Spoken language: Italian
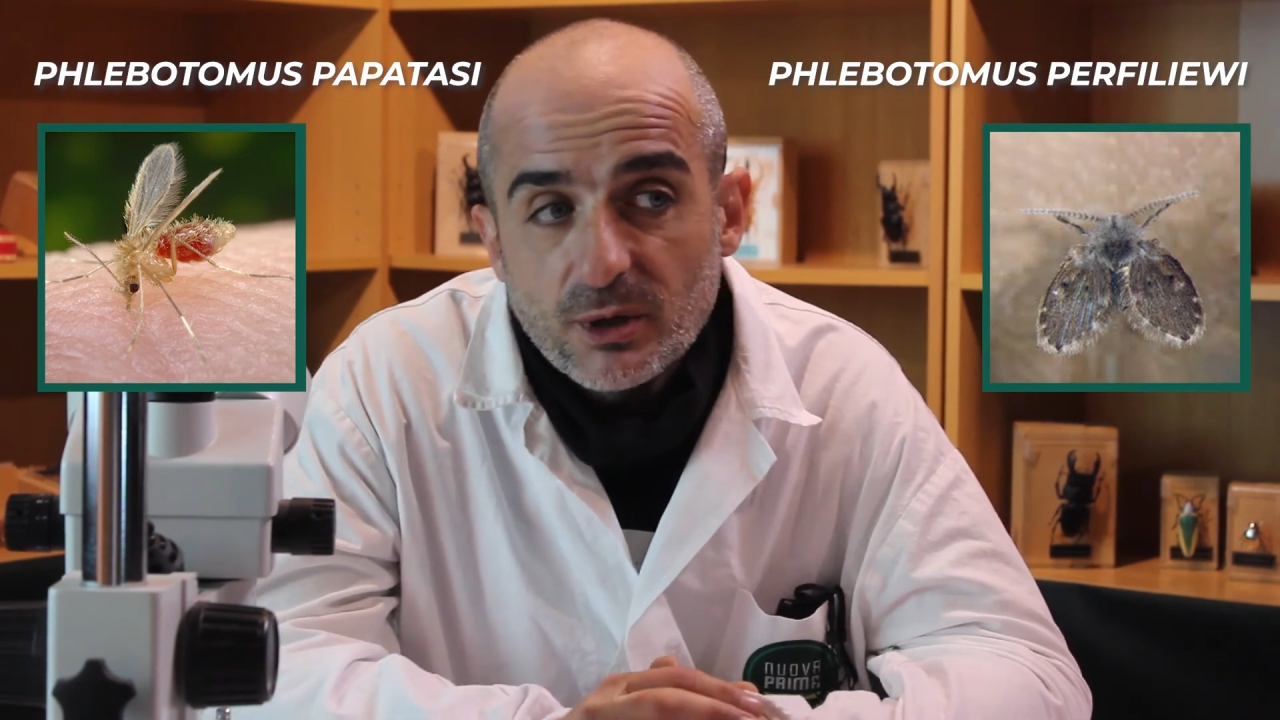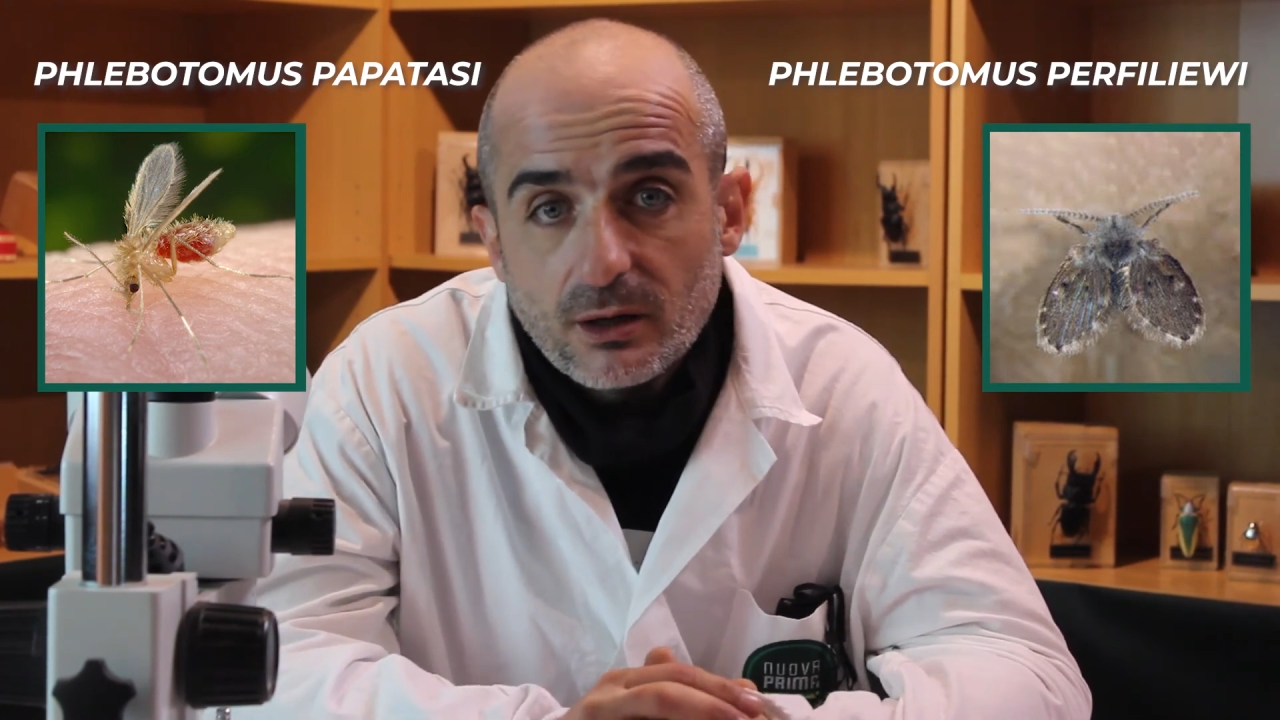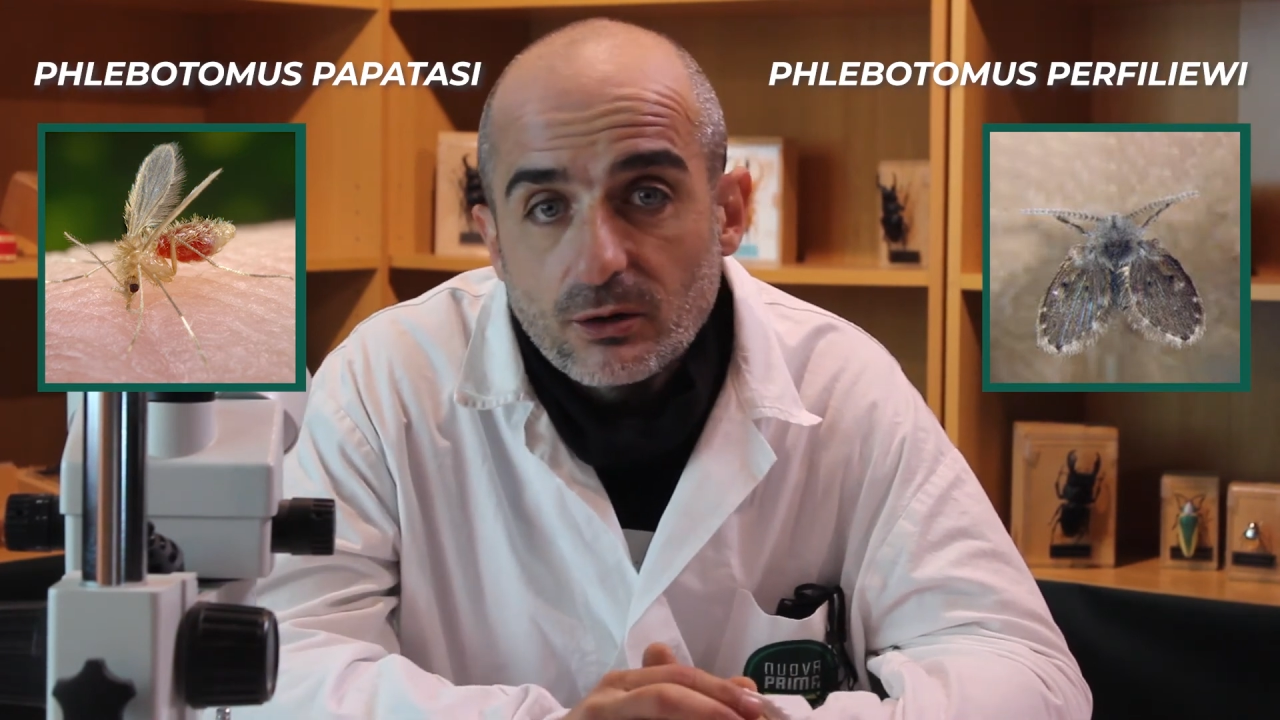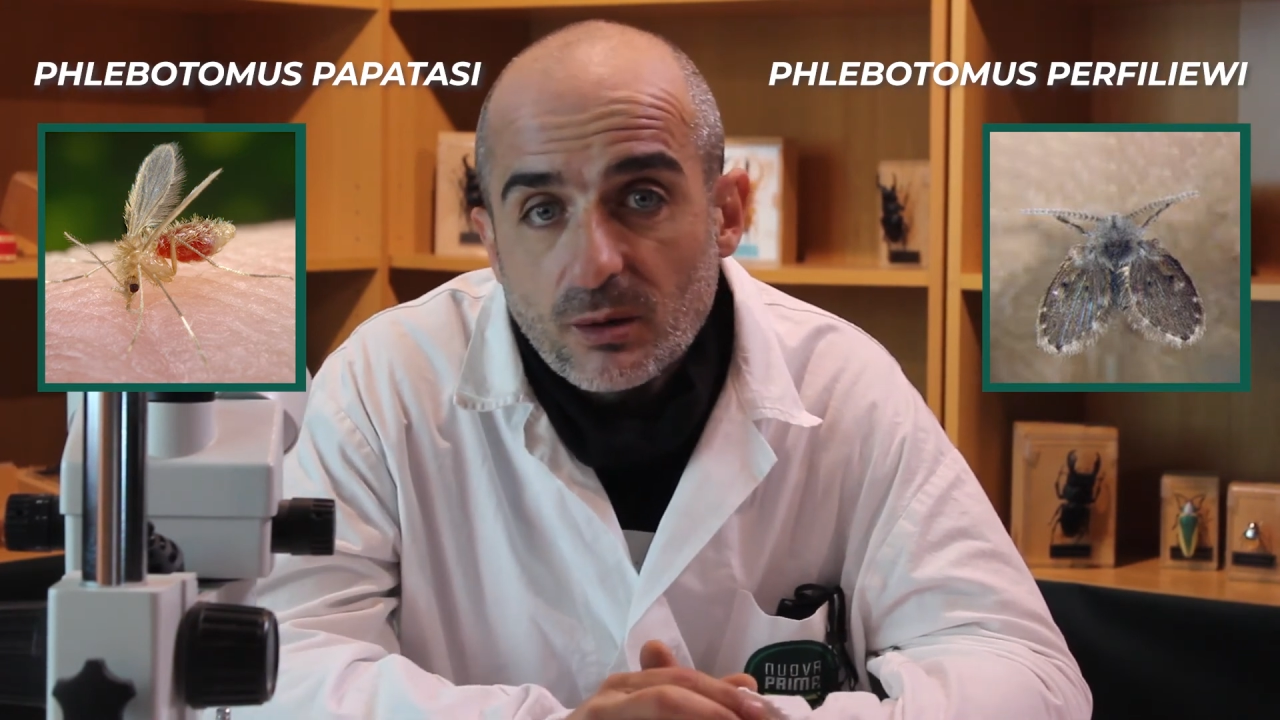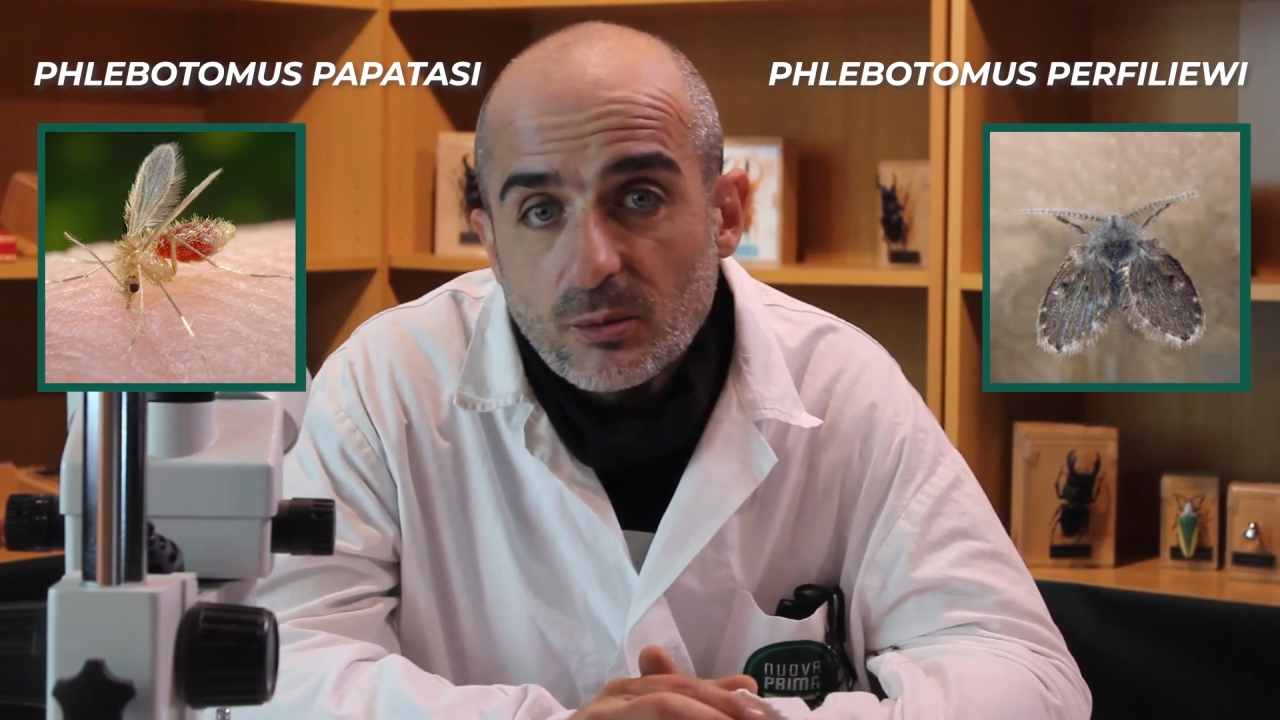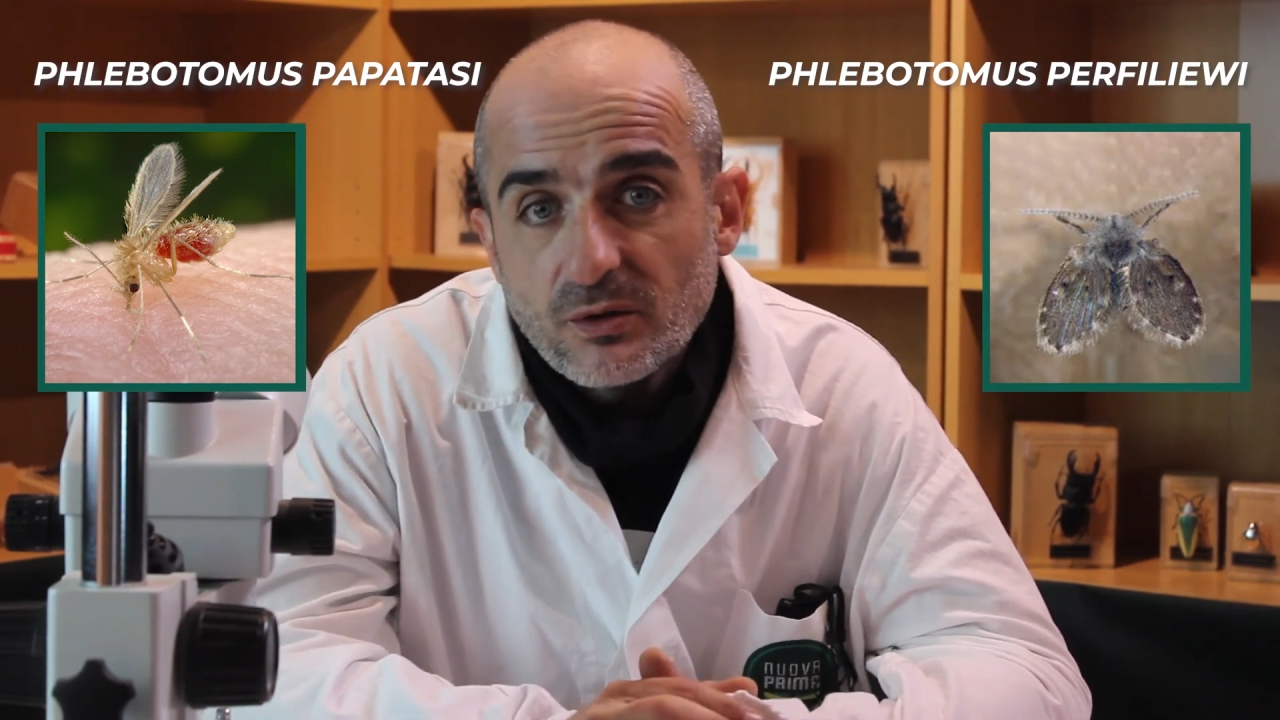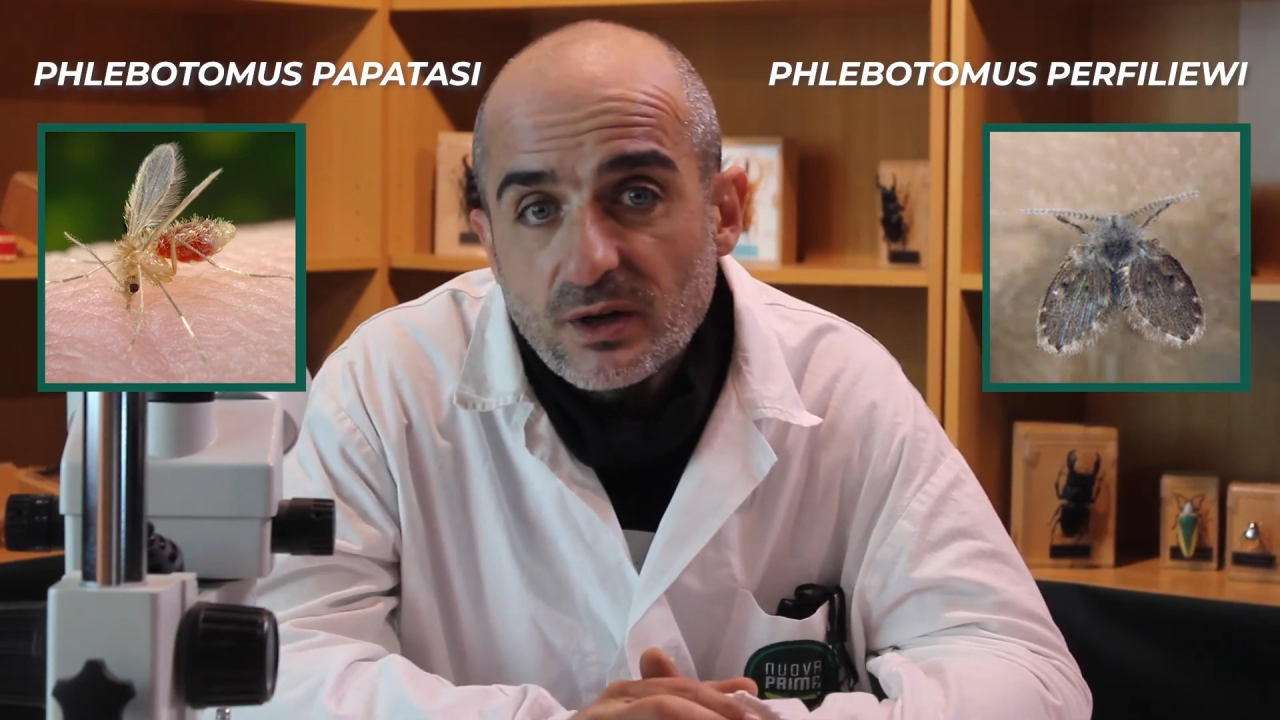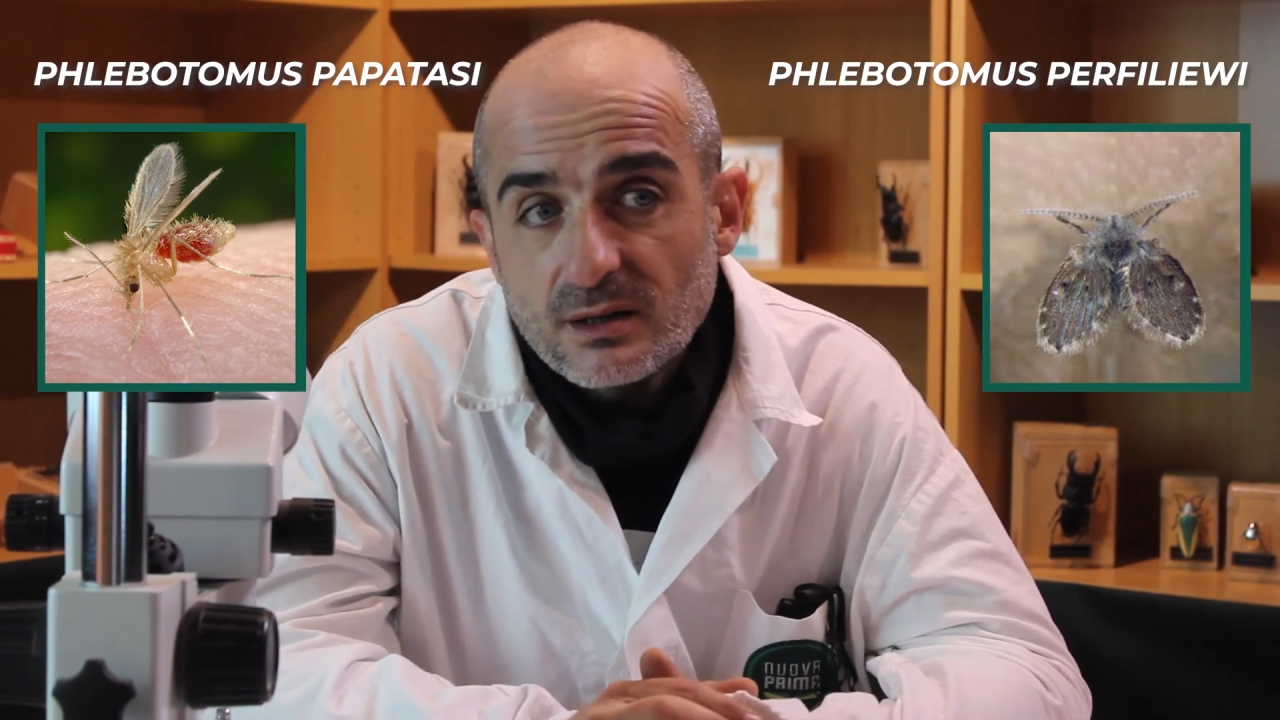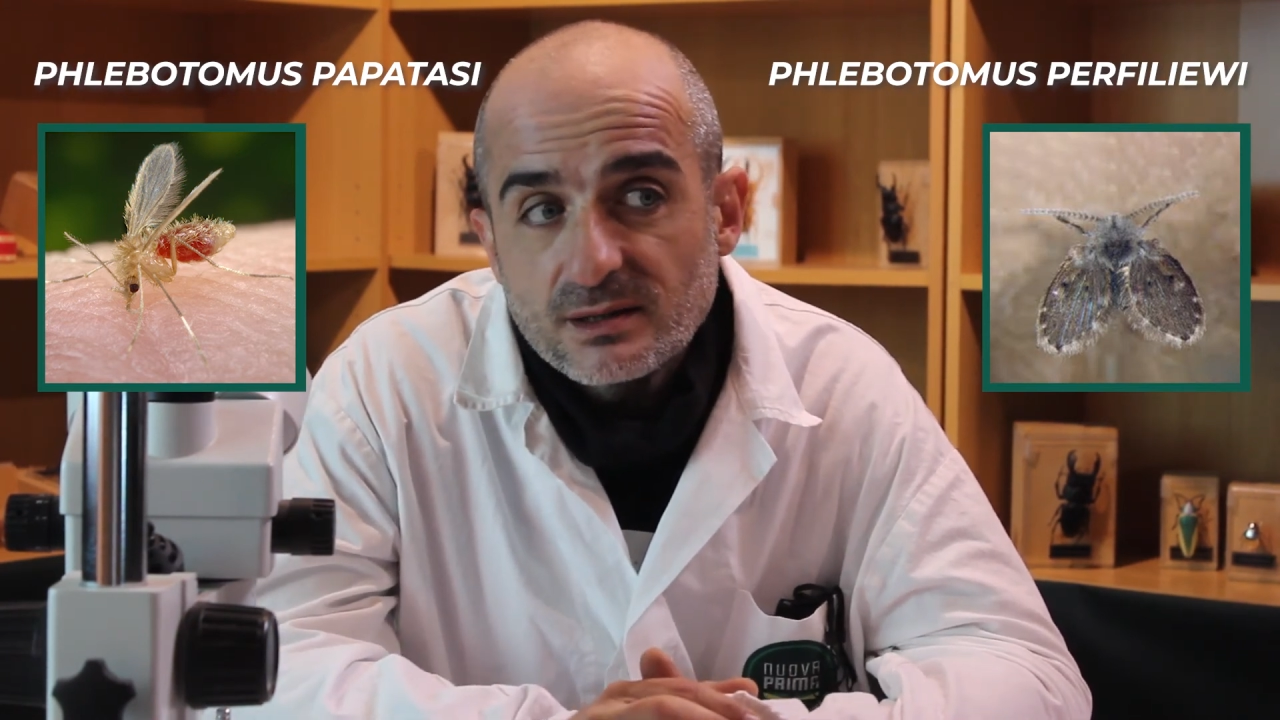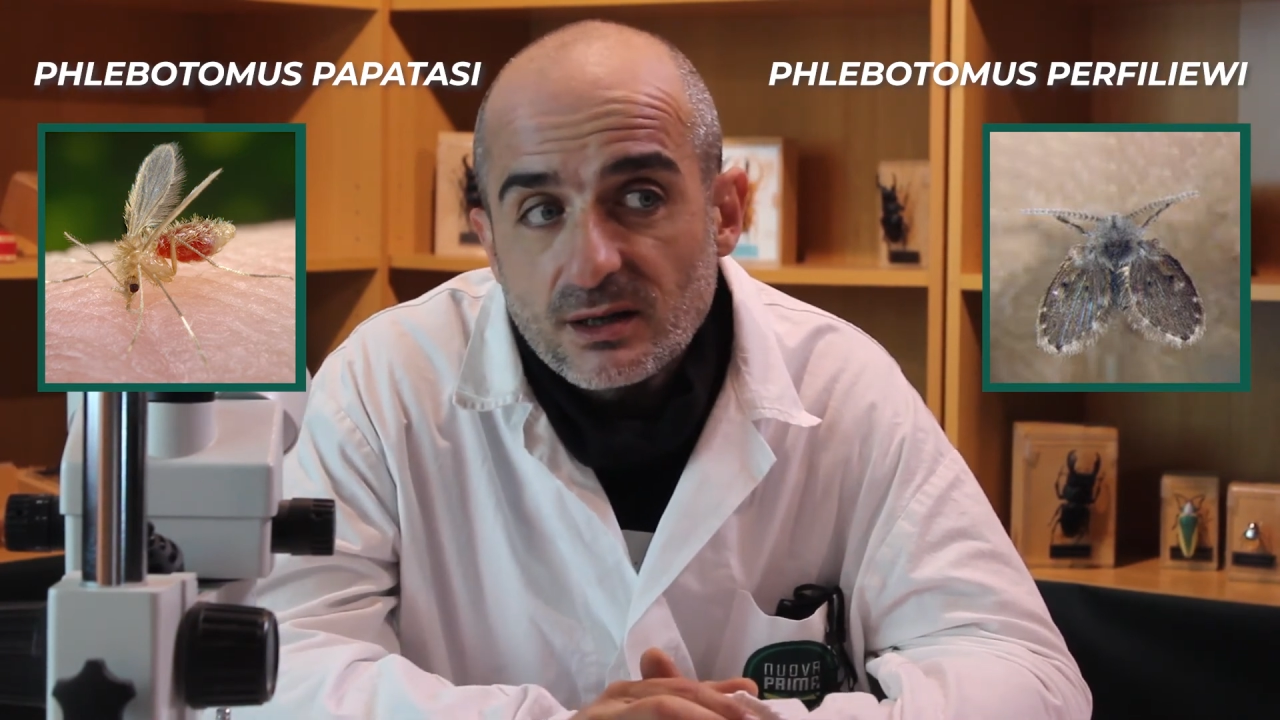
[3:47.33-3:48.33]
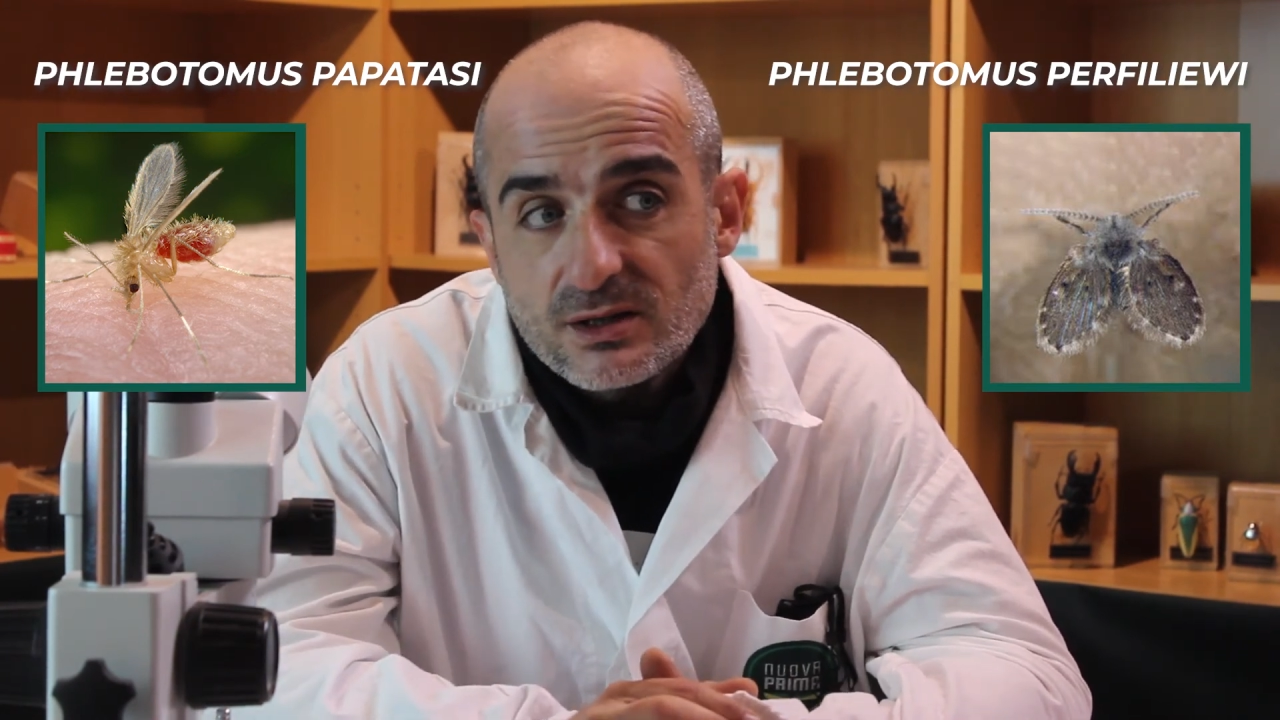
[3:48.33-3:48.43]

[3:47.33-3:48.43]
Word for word: la loro abbondanza